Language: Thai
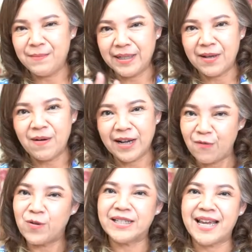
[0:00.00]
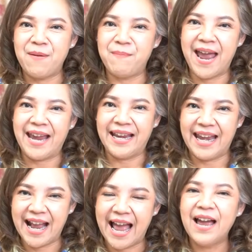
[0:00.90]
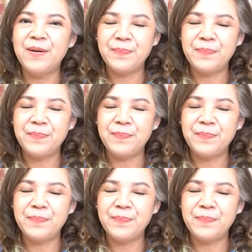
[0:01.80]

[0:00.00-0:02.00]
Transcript: ไม่ต้องกังวลใจไปนะคะ